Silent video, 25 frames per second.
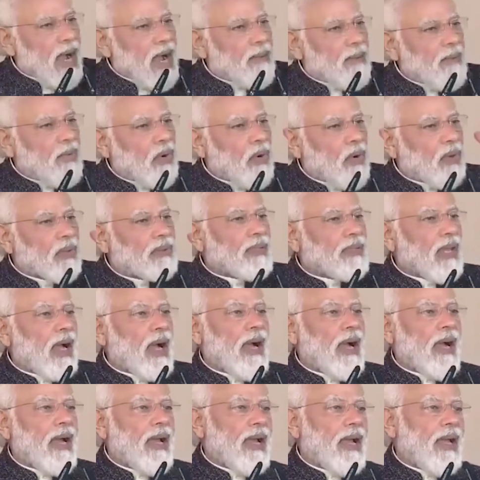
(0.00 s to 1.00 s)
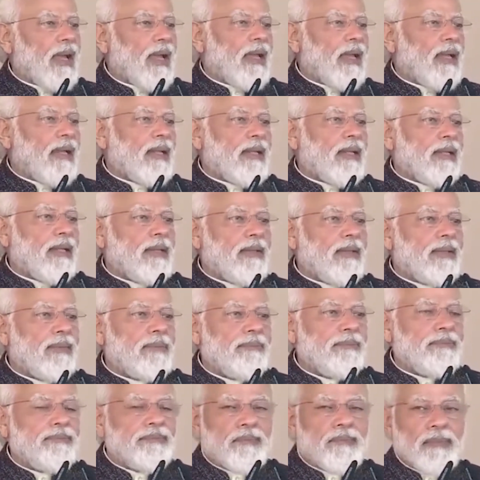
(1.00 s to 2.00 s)
काम होता है
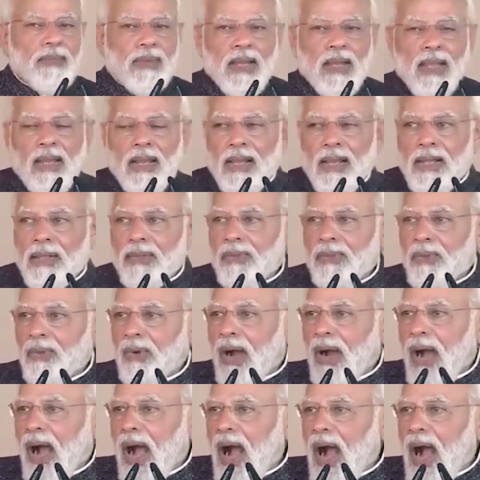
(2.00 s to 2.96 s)
तो